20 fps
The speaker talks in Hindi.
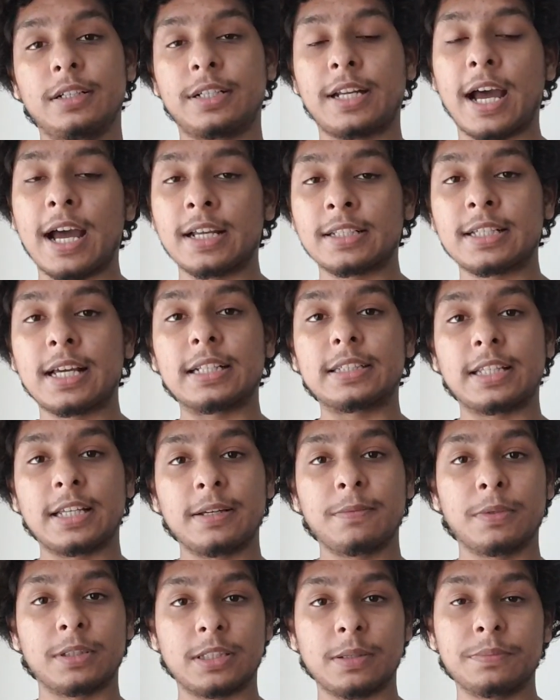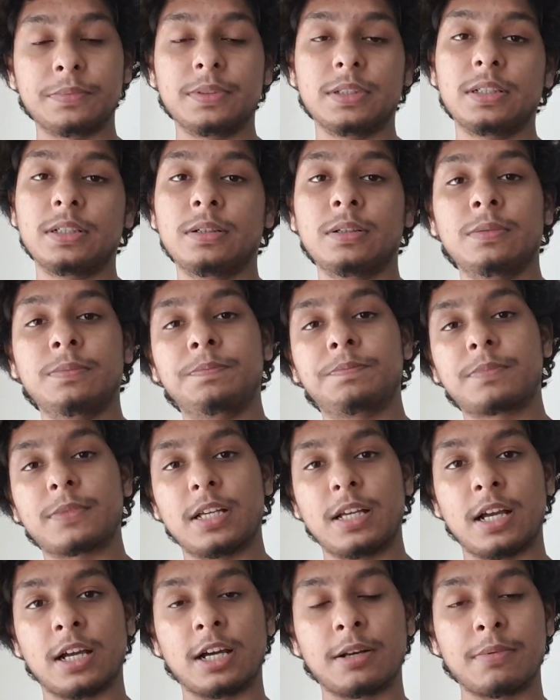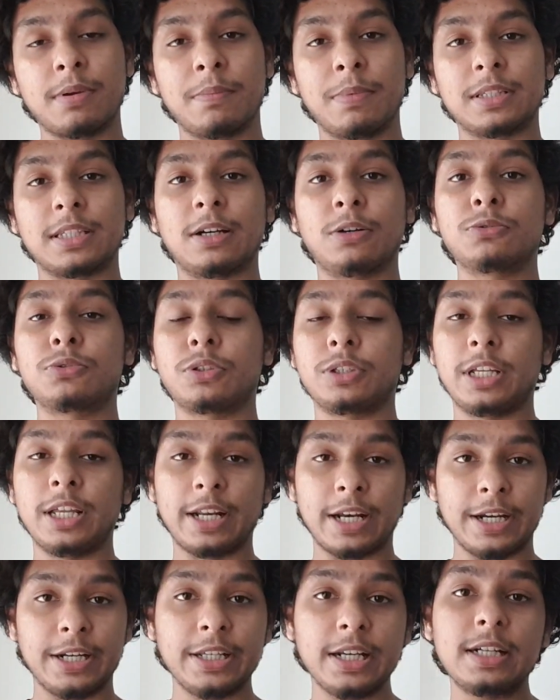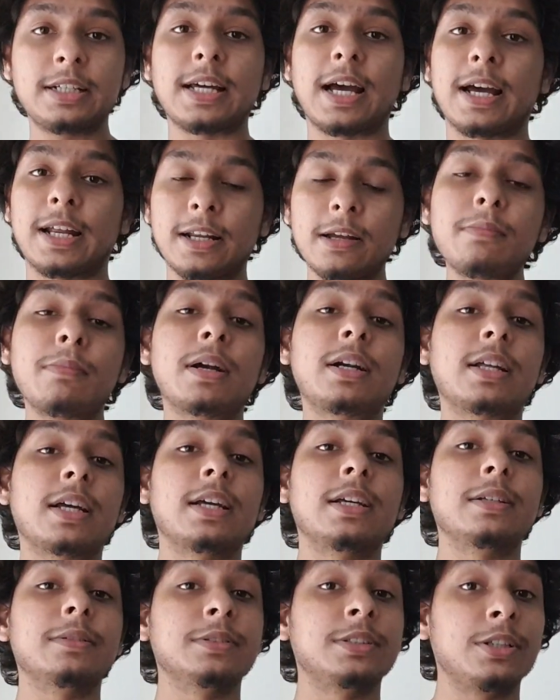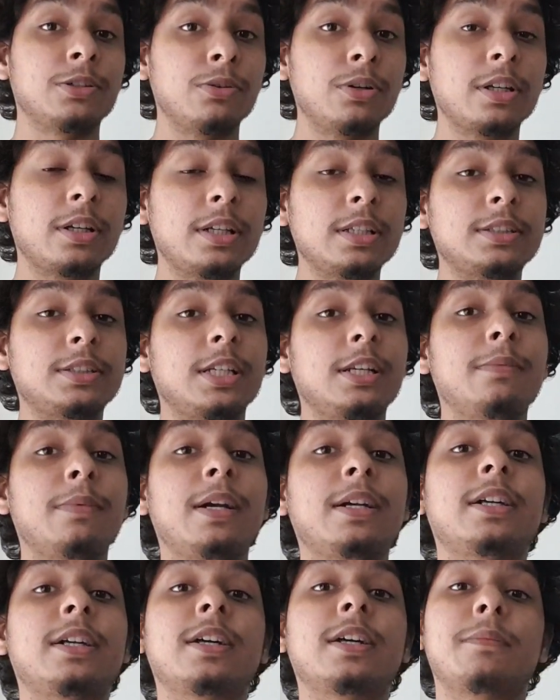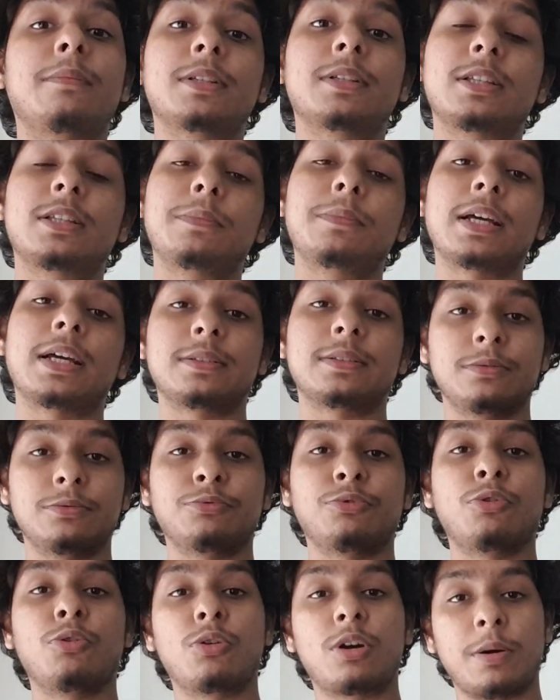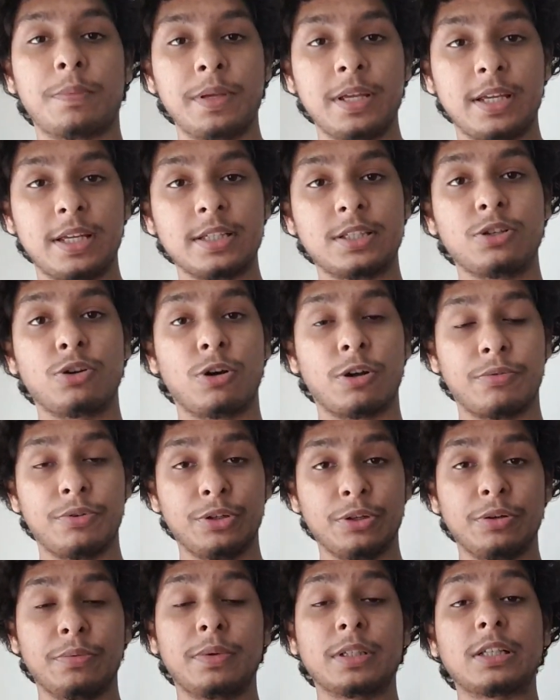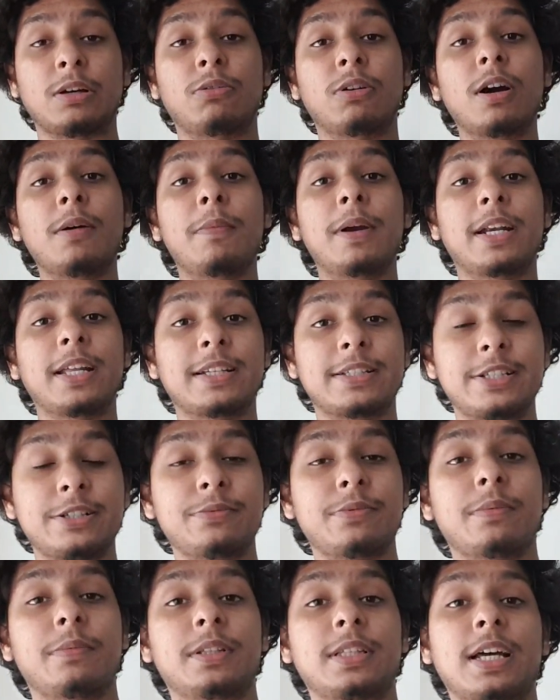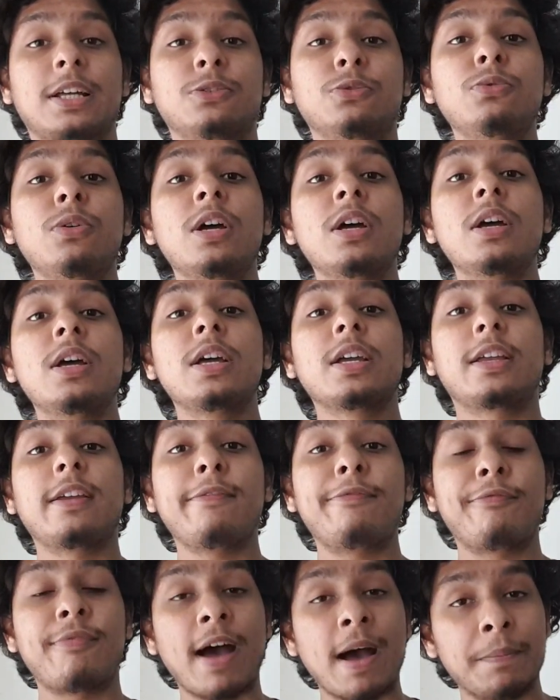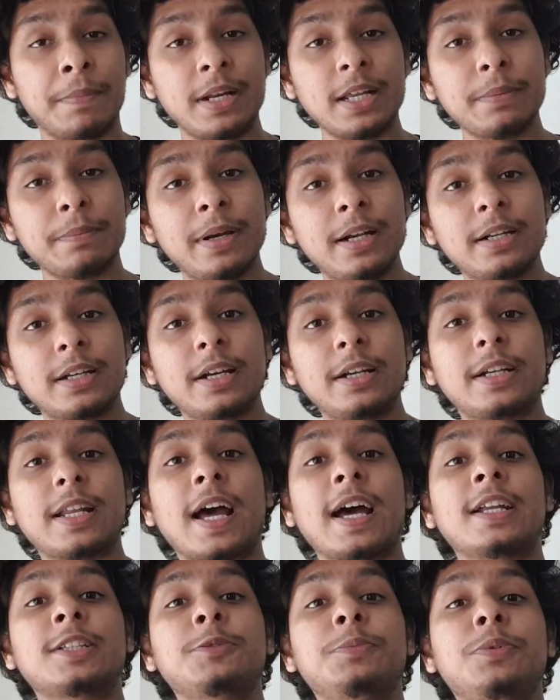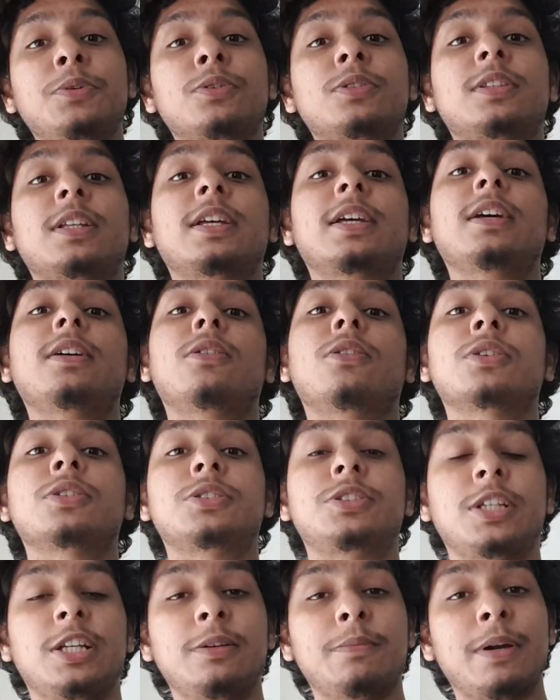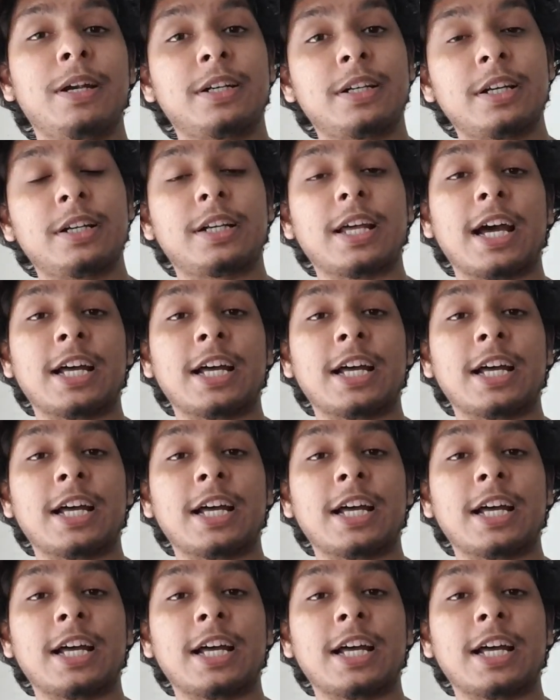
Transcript: टायर्स आते हैं मतलब अगर मैं बताऊं तो ये रेडियल टायर है बट जीरो डिग्री स्टील बेल्टेड का मतलब वो कभी किसी और वीडियो में बताऊंगा बट एक चीज मैं बता दूं कि फैब्रिक बेल्टेड टायर्स भी होते हैं और स्टील बेल्टेड